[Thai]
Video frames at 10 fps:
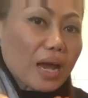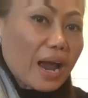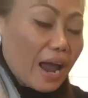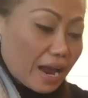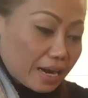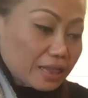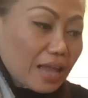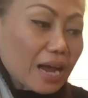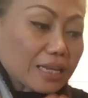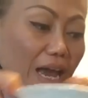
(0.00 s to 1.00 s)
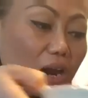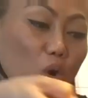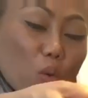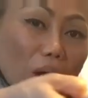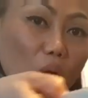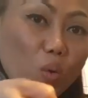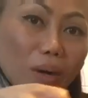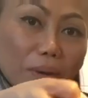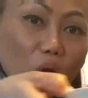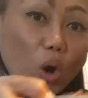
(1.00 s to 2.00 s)
ต่างหากนะ ตั้งกระทะแล้วล้วนล้ว
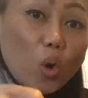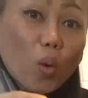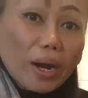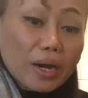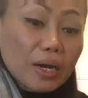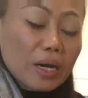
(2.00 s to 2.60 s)
นมันก่อนล้วน